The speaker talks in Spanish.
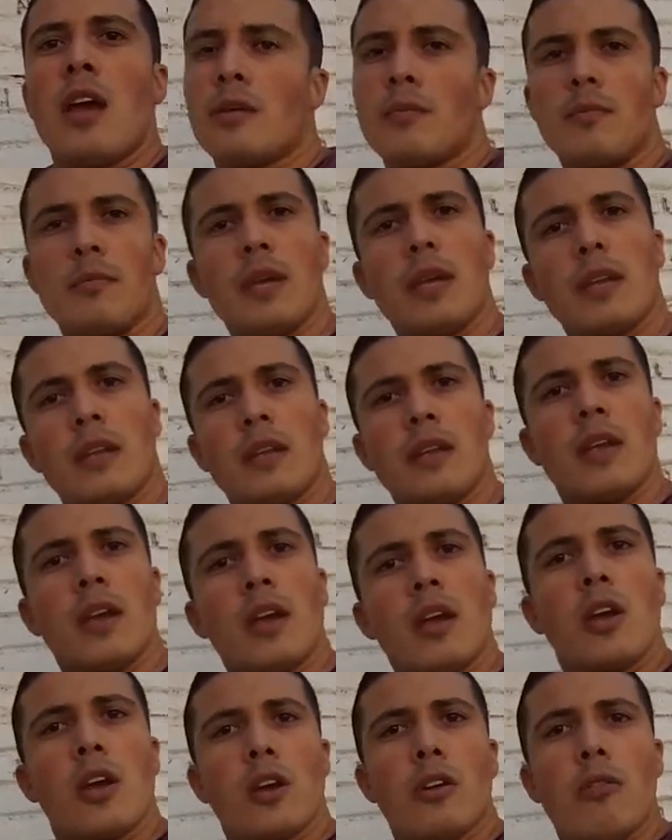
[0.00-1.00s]
Bien,
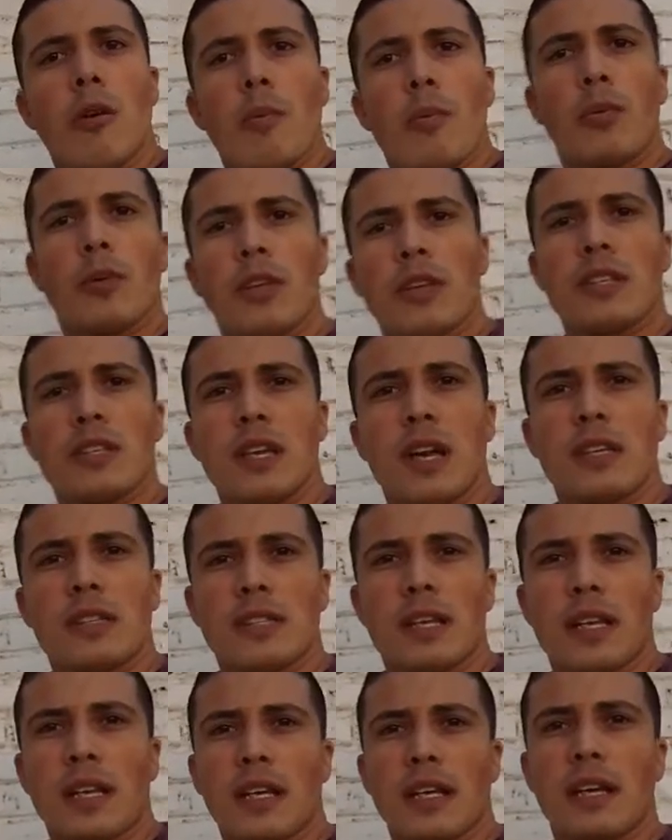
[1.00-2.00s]
¿cómo podés
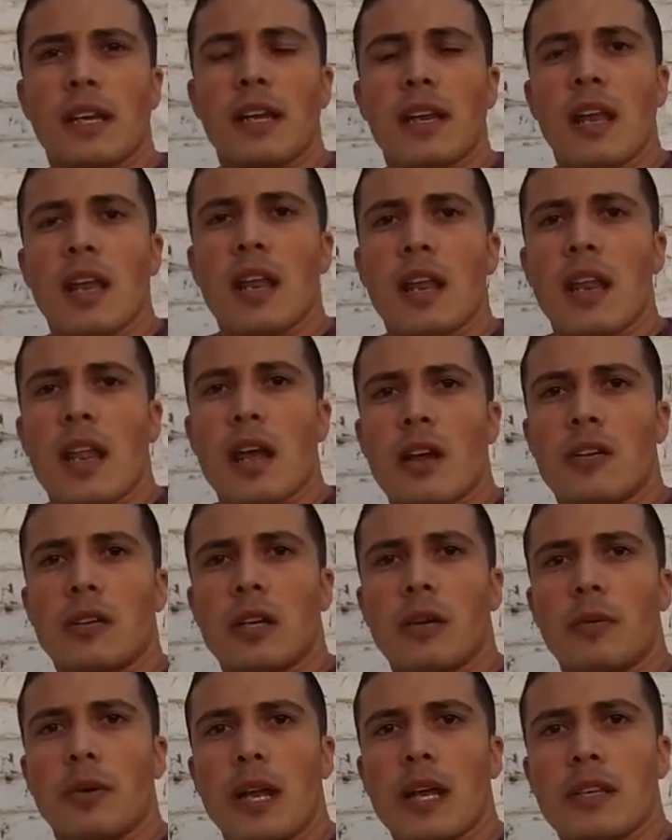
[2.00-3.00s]
acercar las
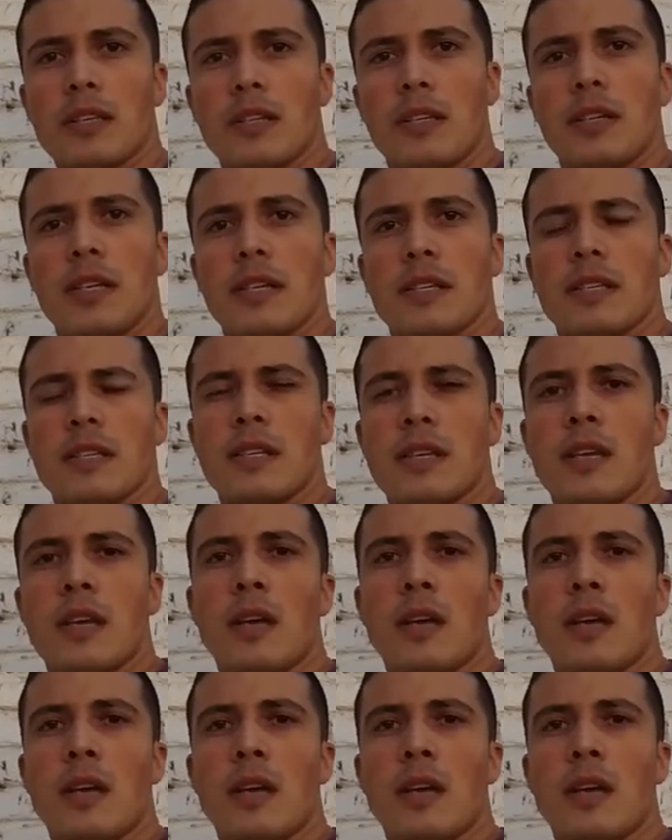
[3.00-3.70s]
colaboraciones?